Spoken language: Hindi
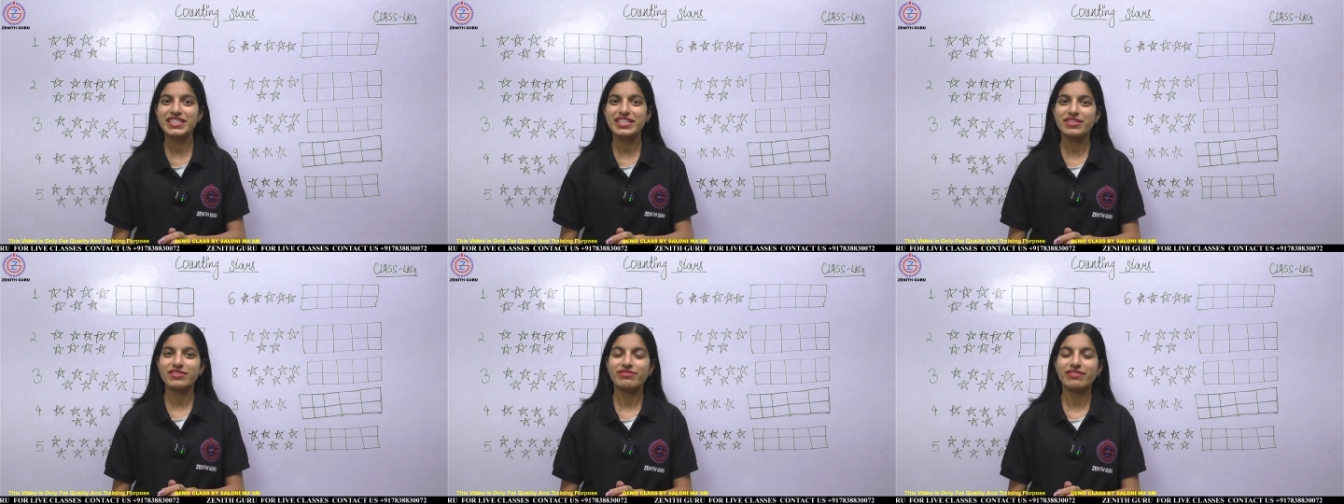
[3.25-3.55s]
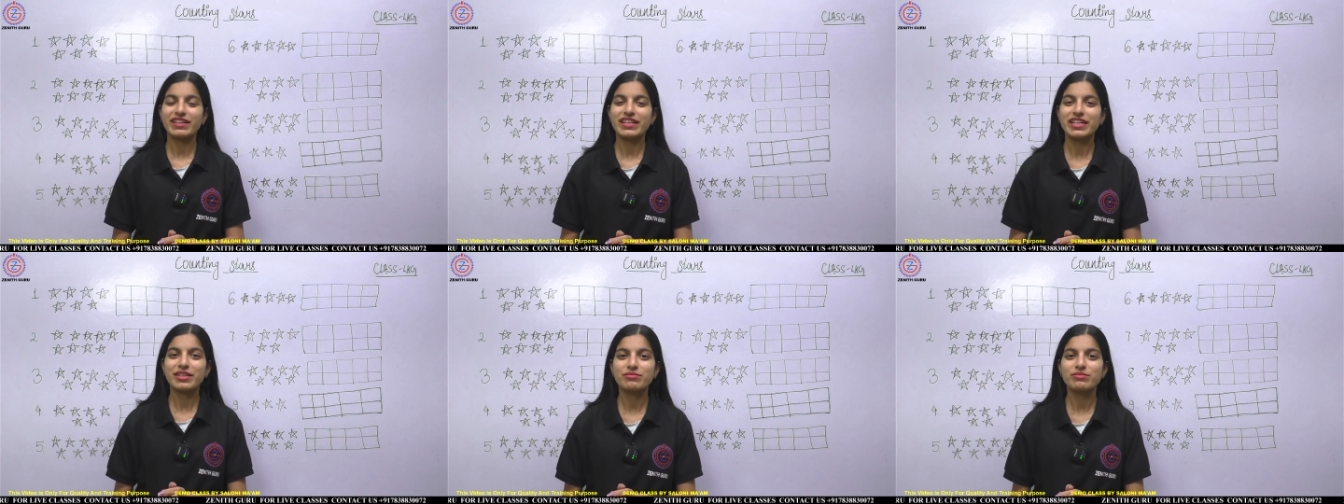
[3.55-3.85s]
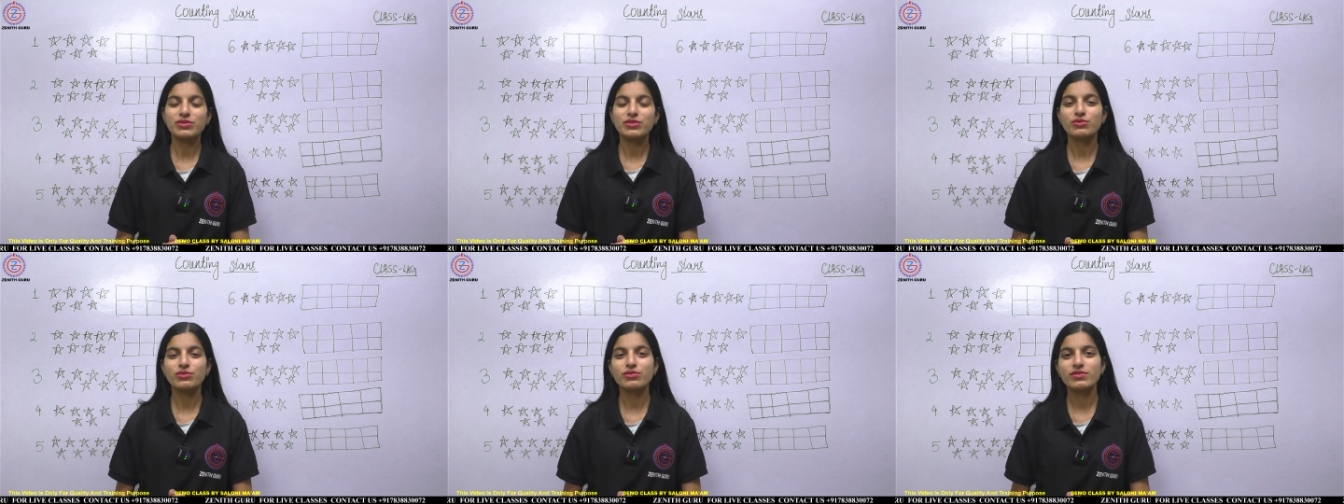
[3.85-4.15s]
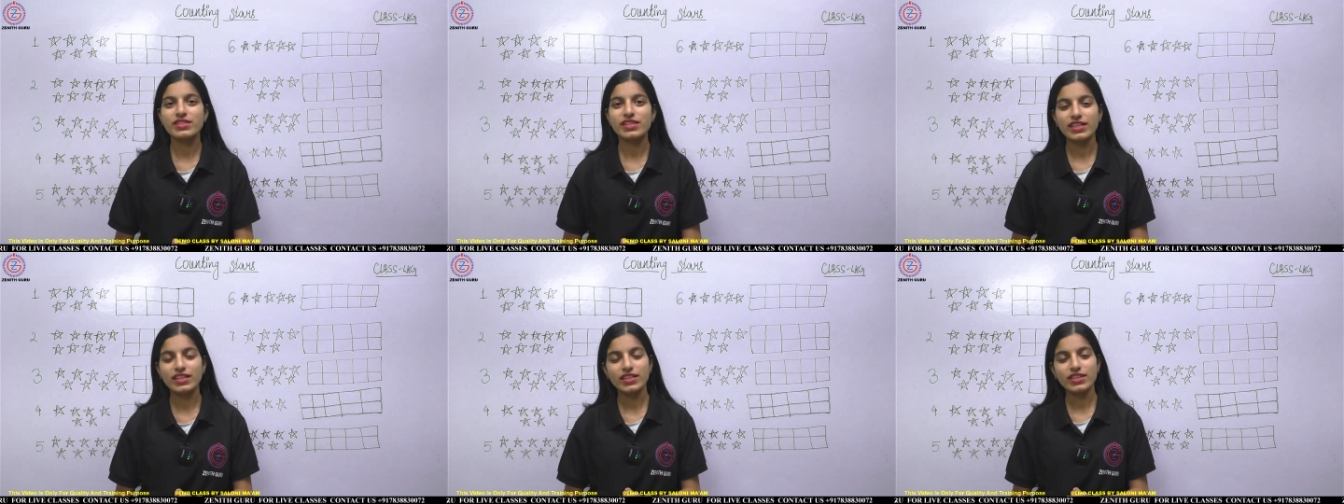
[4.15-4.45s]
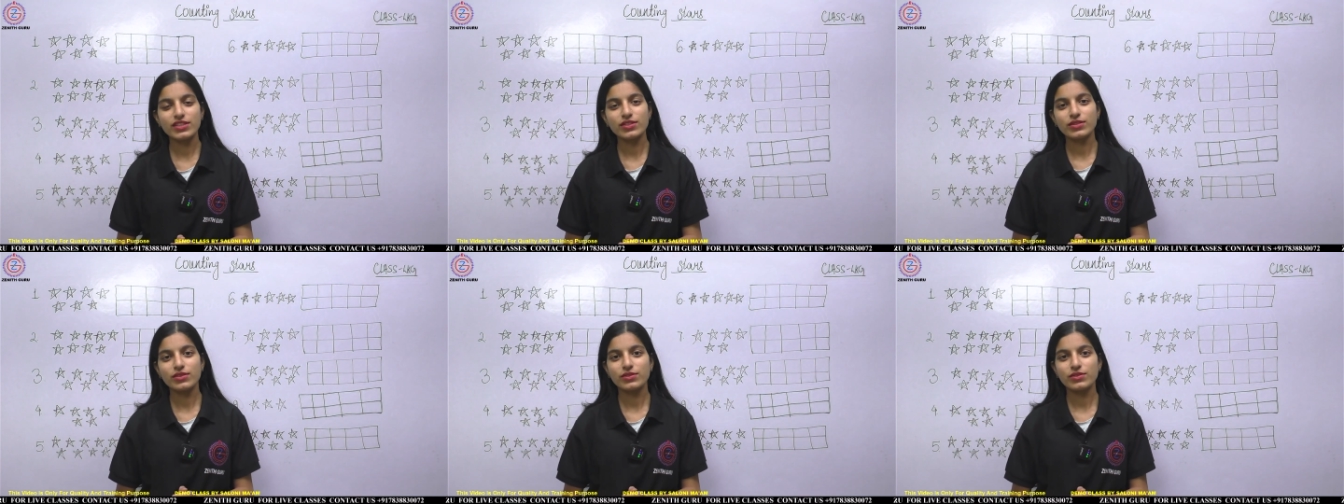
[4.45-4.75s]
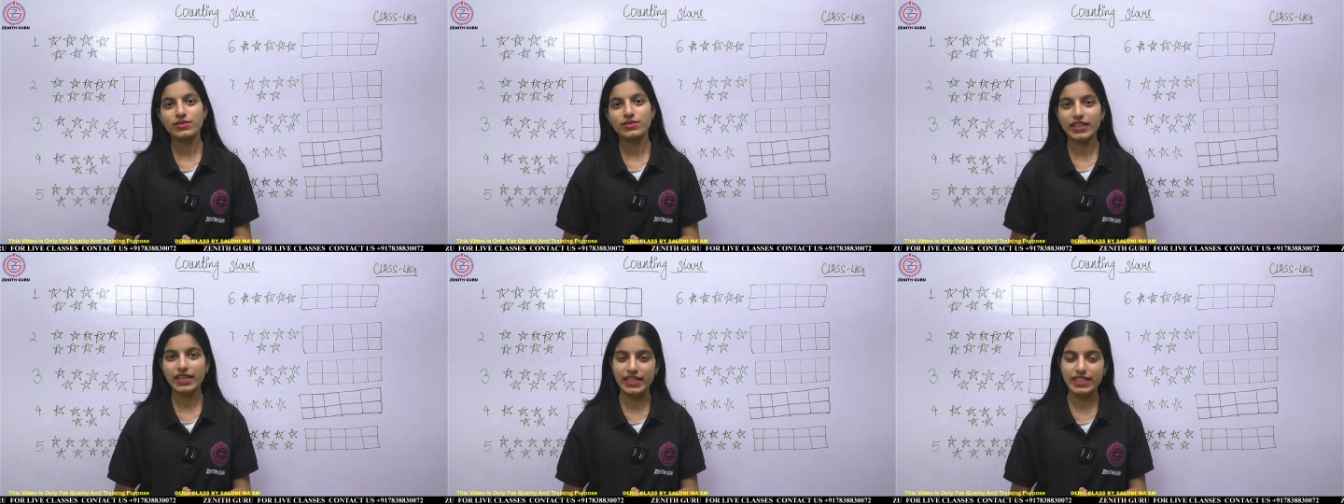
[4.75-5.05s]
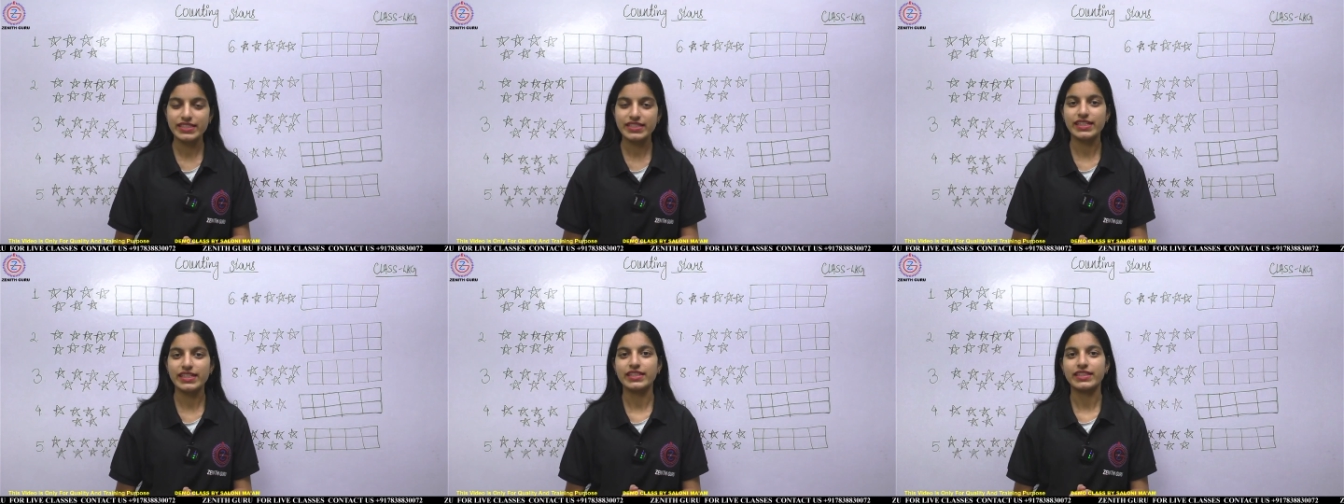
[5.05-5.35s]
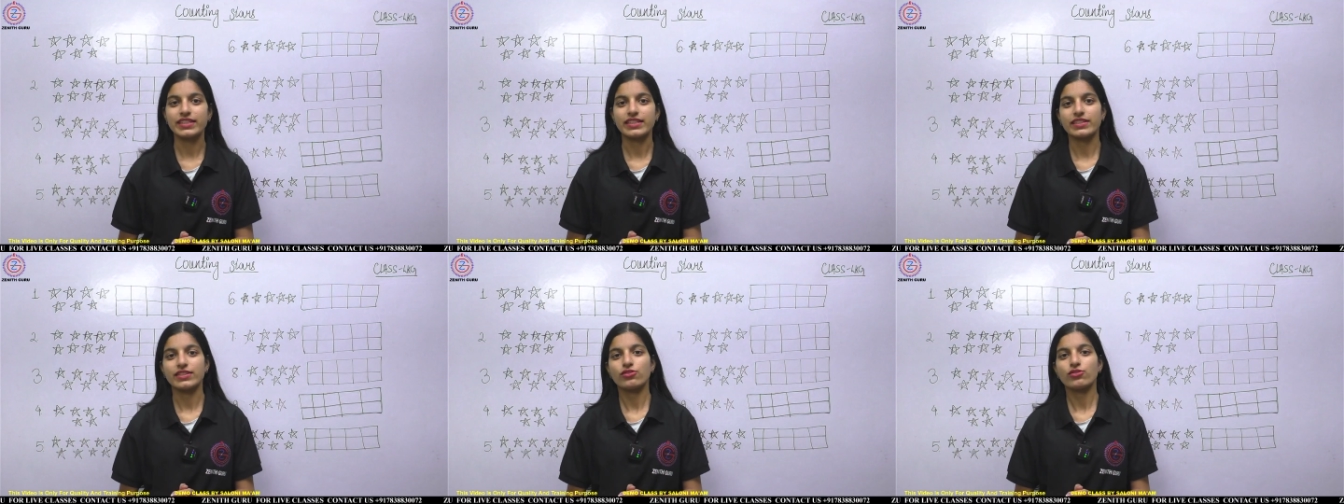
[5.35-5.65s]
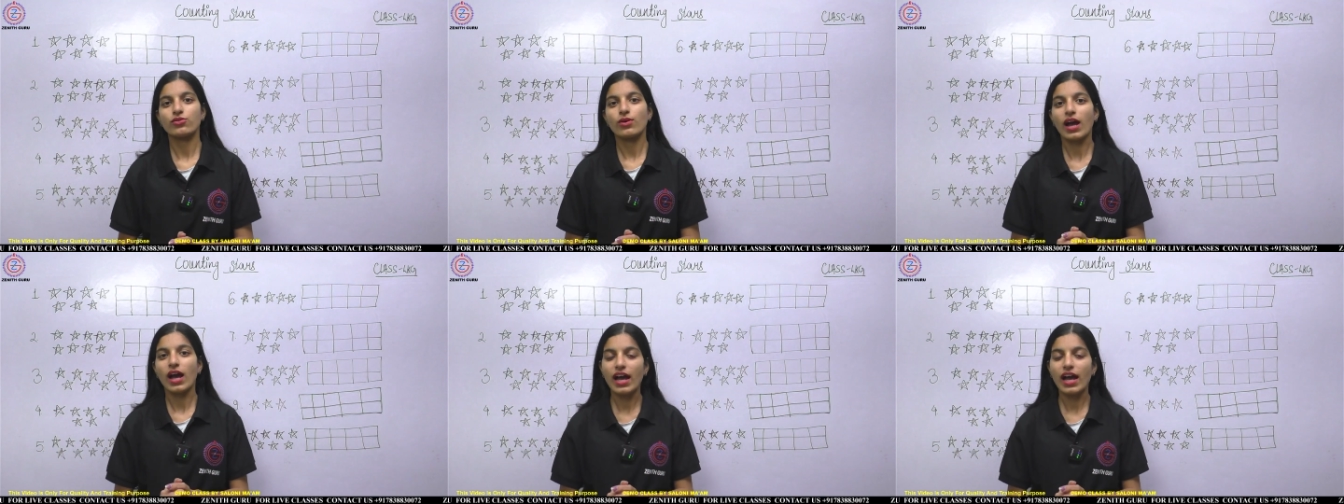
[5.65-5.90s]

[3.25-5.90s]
जी वेलकम टू जेनित गुरु किड सेंटर तो